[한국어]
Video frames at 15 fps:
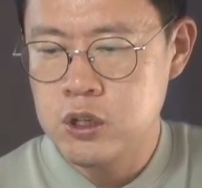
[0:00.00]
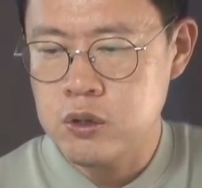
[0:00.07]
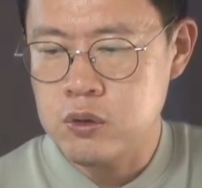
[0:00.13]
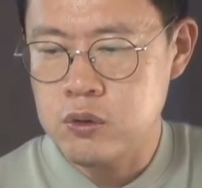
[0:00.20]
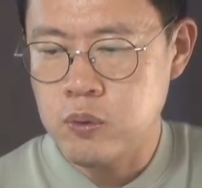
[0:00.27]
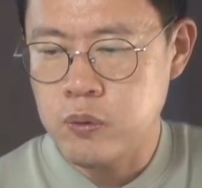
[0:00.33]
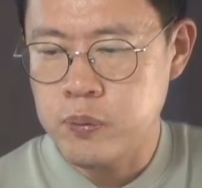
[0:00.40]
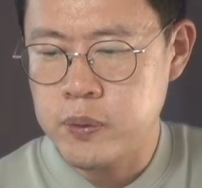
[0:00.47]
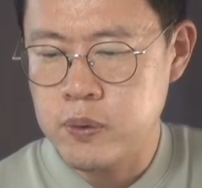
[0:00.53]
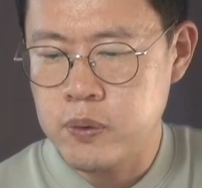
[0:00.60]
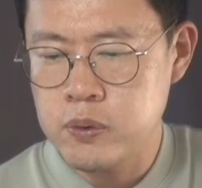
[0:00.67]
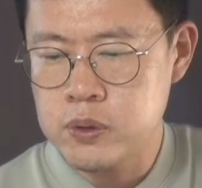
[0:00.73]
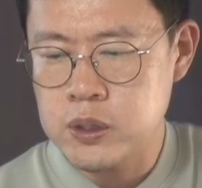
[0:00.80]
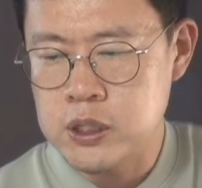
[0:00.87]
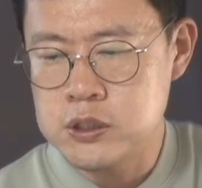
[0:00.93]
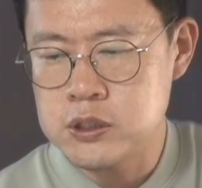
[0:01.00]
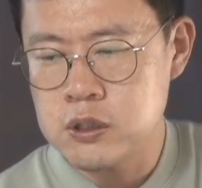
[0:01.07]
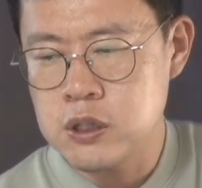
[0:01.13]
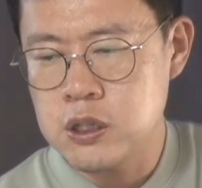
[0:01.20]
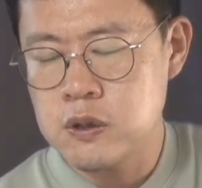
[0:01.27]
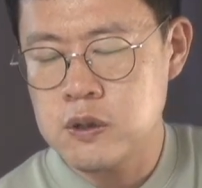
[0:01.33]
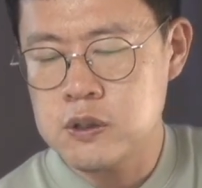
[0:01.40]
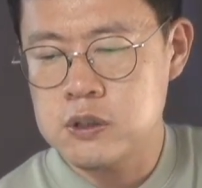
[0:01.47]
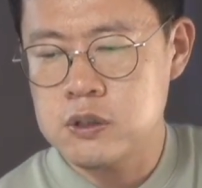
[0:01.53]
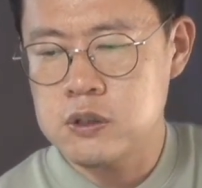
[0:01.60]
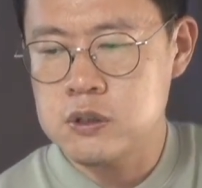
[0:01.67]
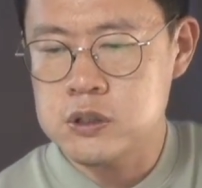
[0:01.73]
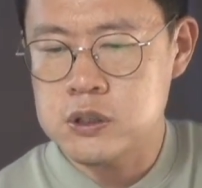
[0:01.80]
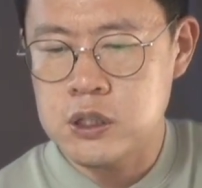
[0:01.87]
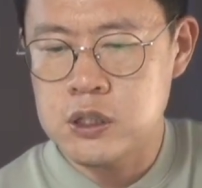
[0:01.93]
그리고 목표 달성하기
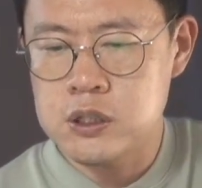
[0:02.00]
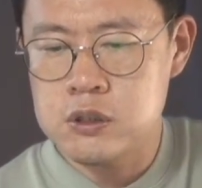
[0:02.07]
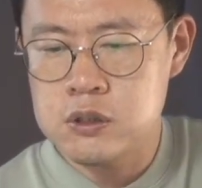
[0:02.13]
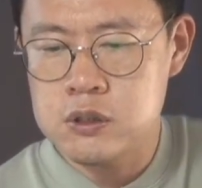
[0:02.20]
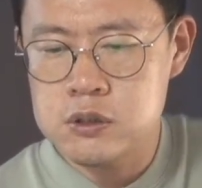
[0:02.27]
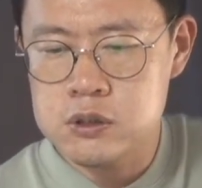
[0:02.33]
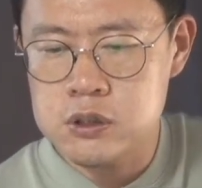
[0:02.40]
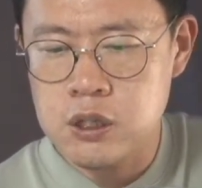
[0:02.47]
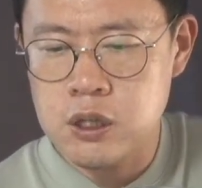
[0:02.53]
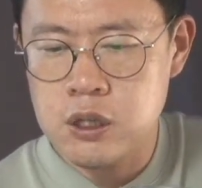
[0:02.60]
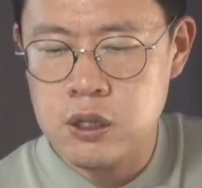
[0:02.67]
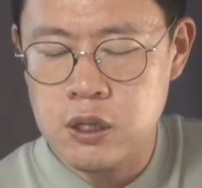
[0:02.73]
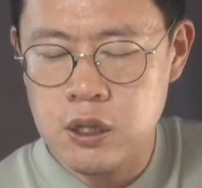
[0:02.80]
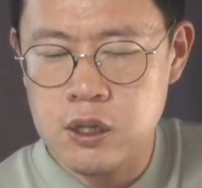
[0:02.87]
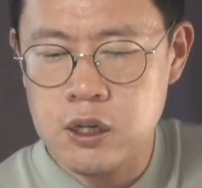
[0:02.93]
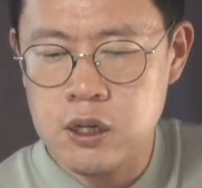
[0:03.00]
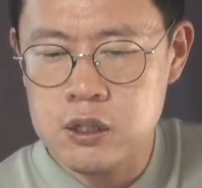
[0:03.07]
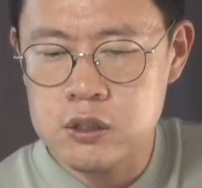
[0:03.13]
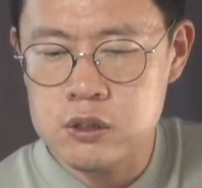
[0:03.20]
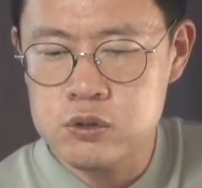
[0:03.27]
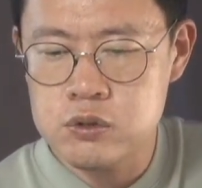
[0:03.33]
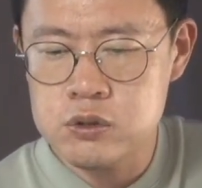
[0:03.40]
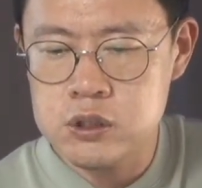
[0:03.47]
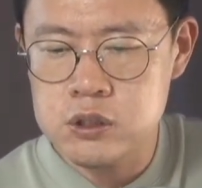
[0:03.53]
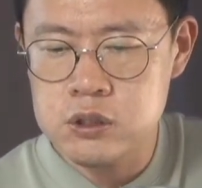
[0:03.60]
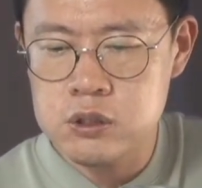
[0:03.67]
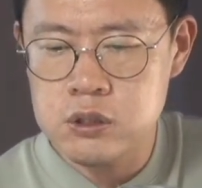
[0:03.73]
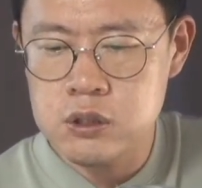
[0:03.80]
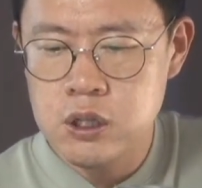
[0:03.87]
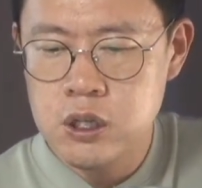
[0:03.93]
위해서 이제 일을 이제 해나가는
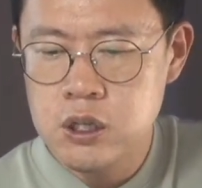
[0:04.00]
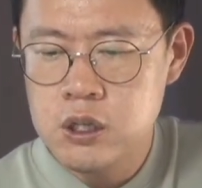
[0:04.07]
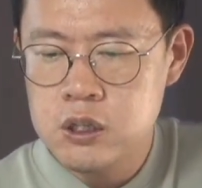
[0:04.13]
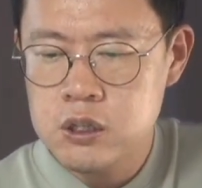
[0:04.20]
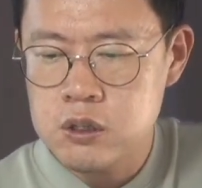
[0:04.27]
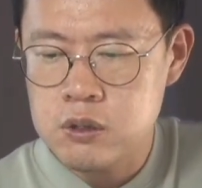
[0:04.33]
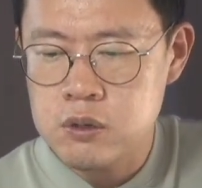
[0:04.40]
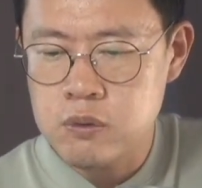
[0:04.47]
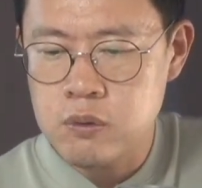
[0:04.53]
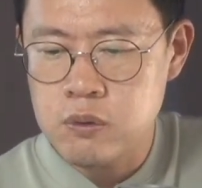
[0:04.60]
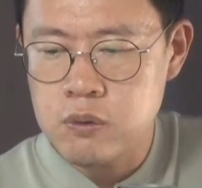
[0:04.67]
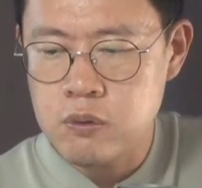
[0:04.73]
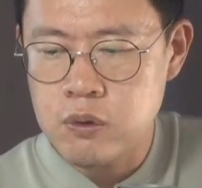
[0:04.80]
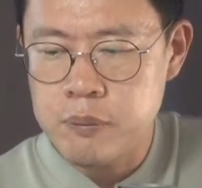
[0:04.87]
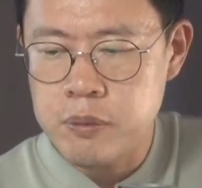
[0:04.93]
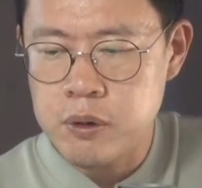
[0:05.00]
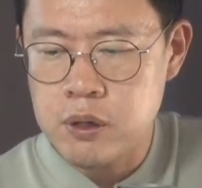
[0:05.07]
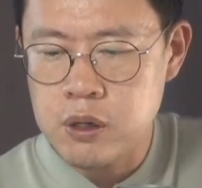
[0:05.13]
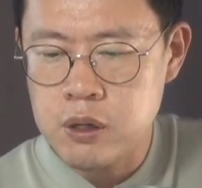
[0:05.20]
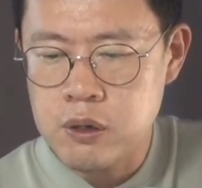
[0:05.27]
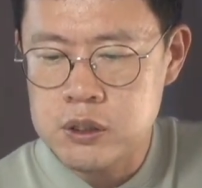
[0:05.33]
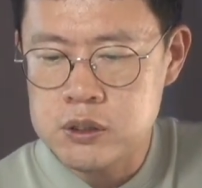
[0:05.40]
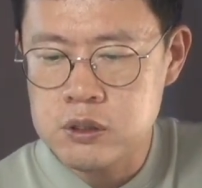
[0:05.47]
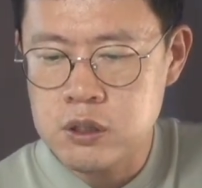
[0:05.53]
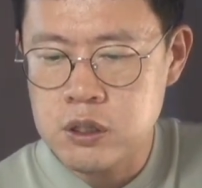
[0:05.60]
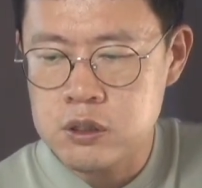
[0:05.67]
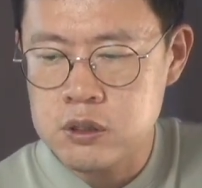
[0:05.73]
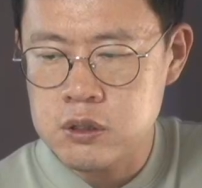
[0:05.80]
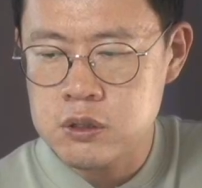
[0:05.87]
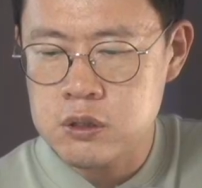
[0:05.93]
추진 그리고 완벽하게
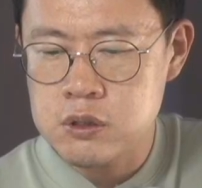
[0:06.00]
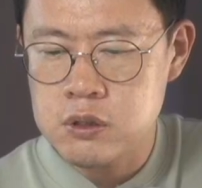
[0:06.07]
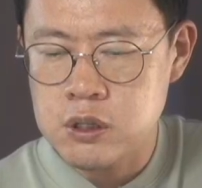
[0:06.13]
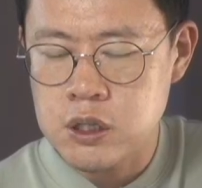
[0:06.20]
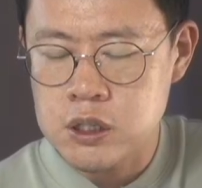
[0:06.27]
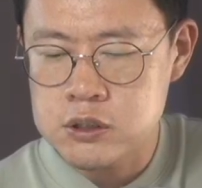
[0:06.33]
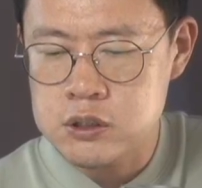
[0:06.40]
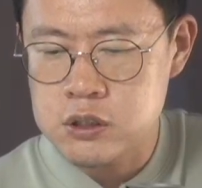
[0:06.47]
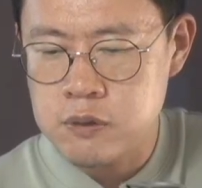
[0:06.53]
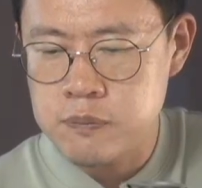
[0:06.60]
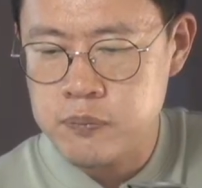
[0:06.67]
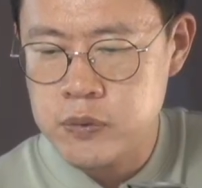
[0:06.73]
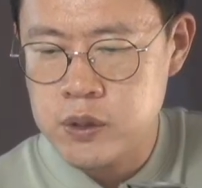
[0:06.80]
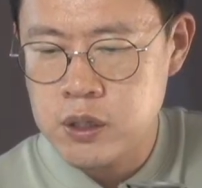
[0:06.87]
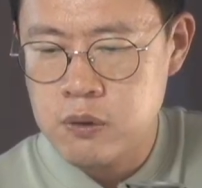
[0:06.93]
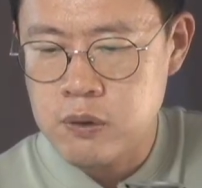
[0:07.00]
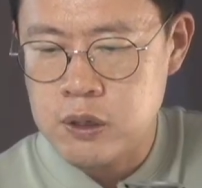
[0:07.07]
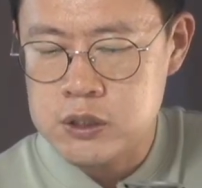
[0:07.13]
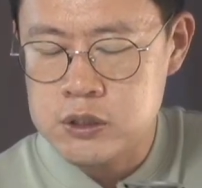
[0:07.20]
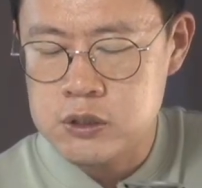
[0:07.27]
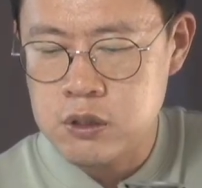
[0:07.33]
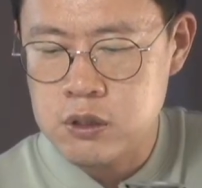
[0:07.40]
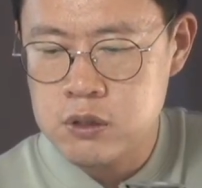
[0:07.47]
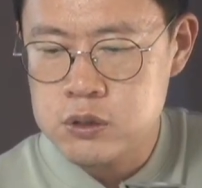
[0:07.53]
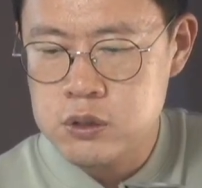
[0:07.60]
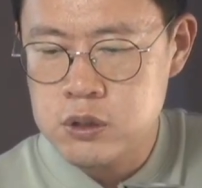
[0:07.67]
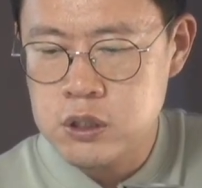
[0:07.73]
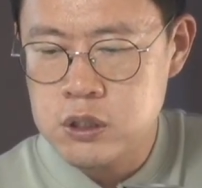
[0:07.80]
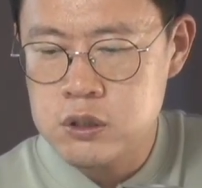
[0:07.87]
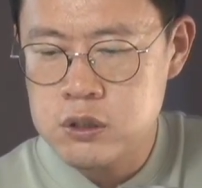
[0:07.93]
완성하는 그런 강점, 완성,
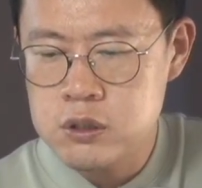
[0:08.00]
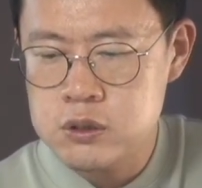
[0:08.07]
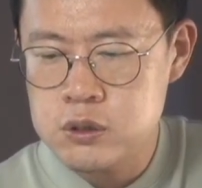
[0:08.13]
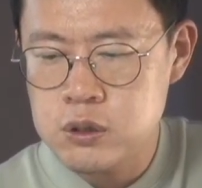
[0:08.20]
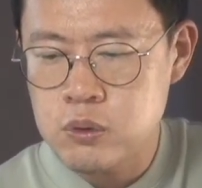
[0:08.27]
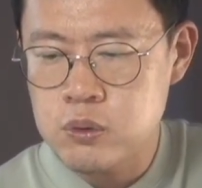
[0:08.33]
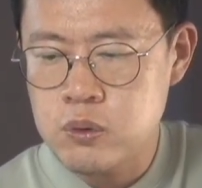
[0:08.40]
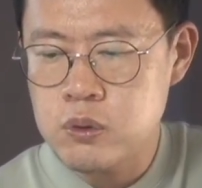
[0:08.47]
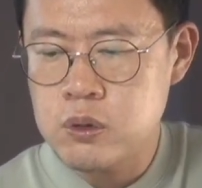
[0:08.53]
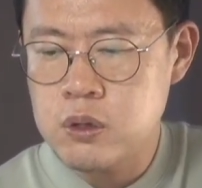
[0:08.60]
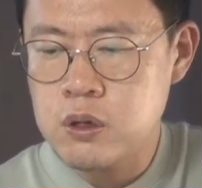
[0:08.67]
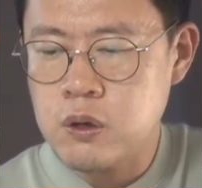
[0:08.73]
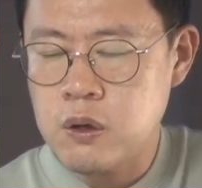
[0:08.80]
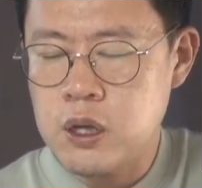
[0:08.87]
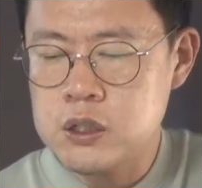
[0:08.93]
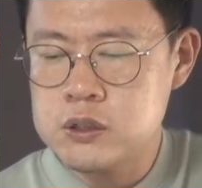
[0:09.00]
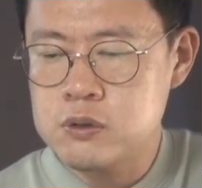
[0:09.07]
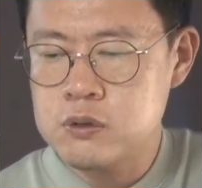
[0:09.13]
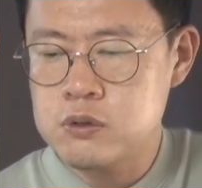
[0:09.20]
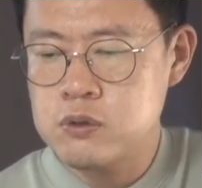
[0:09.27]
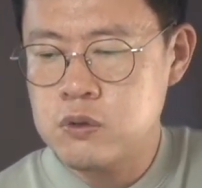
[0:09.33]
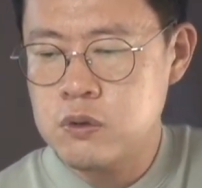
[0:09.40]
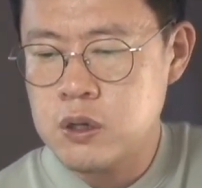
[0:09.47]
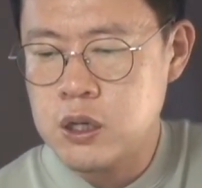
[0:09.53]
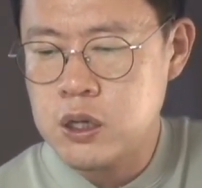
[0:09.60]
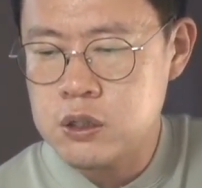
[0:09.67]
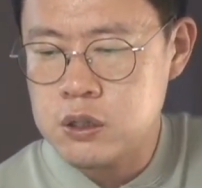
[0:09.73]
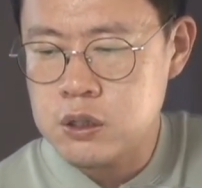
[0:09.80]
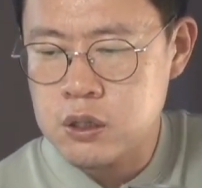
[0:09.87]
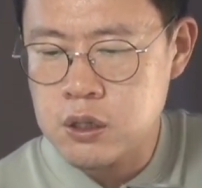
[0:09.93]
일을 정도의 계획적으로
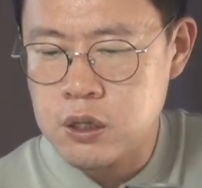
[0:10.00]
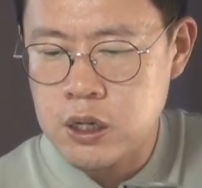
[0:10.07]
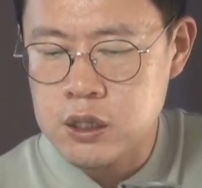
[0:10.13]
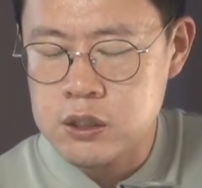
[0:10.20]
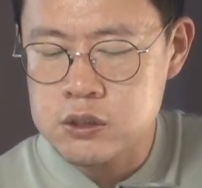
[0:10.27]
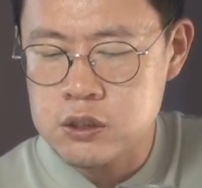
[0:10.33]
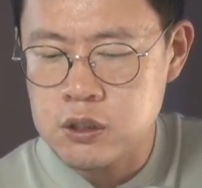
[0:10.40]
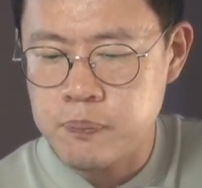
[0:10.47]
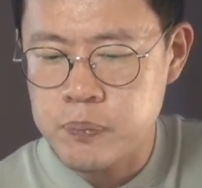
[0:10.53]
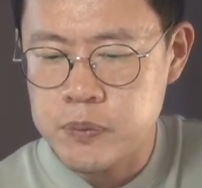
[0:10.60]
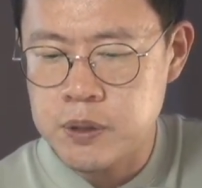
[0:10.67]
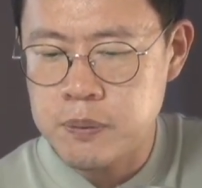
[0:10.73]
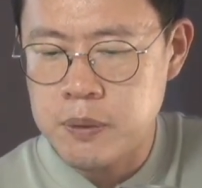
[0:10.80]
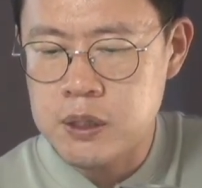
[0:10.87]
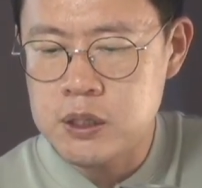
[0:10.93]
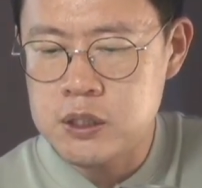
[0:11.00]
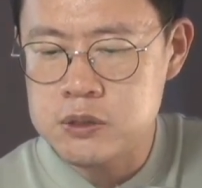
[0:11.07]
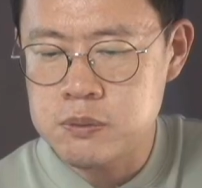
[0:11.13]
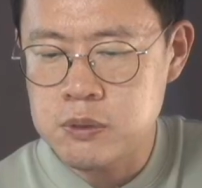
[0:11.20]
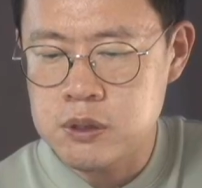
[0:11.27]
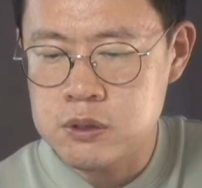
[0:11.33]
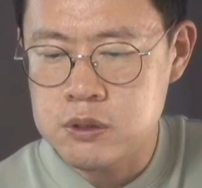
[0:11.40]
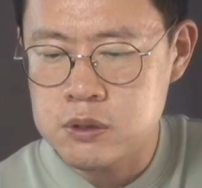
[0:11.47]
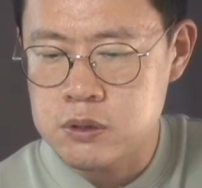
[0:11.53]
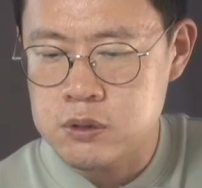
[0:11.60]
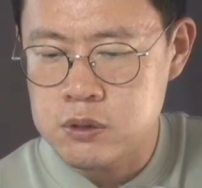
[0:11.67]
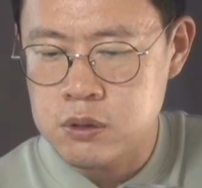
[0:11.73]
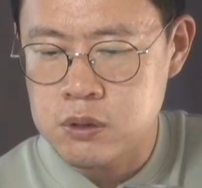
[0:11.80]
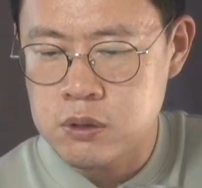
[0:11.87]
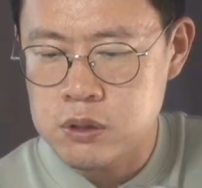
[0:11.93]
수행하는 강점, 이제 매니지먼트
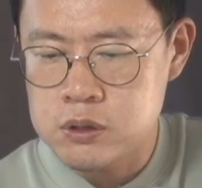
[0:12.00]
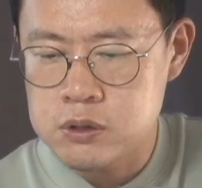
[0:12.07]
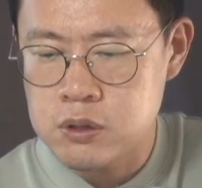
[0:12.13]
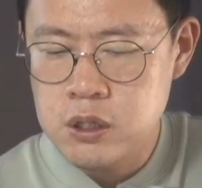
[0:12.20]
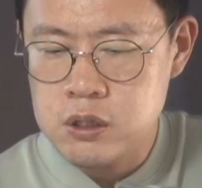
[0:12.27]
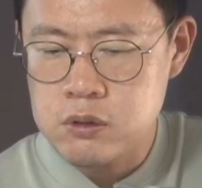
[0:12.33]
이런 거 있죠.